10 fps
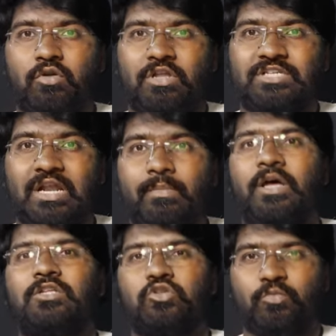ఐదు కోట్ల
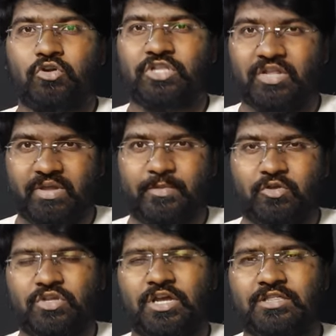జనాభా చూపు కూడా దీనివైపోయి
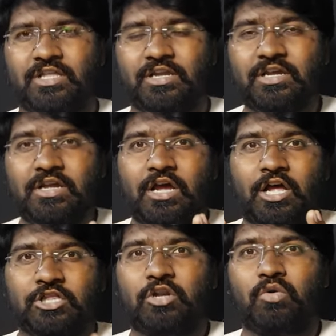ఉంది అందరు
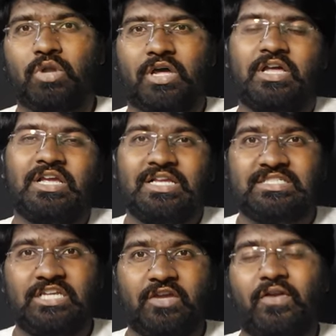అందరూ కూడా
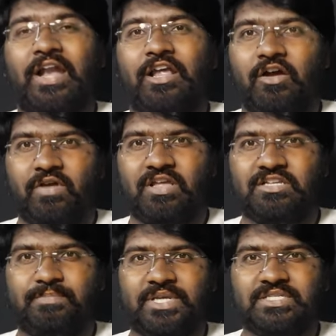సేఫ్ ల్యాండింగ్
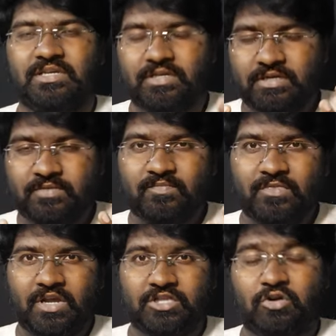అవ్వాలని చెప్పేసి
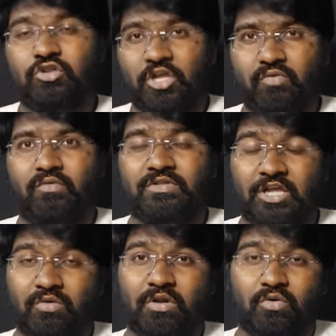అందరూ కూడా దేవు
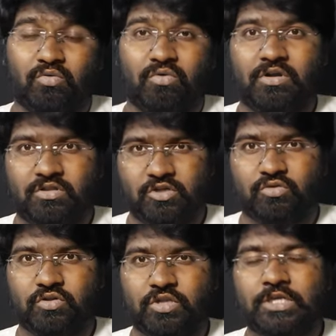దేవుళ్ళని కోరుకుంటుంది
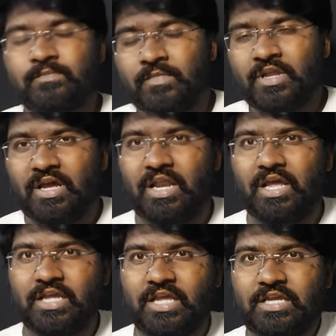జరుగుతుంది
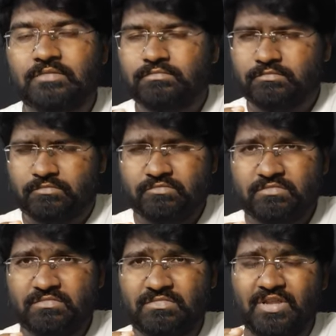అలాగే
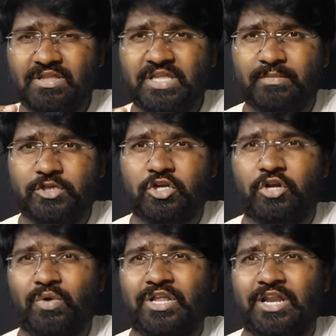దీని మధ్యలో
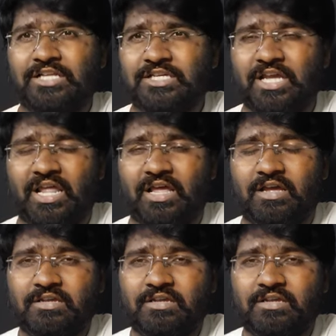ఎటువంటి రాజకీయాల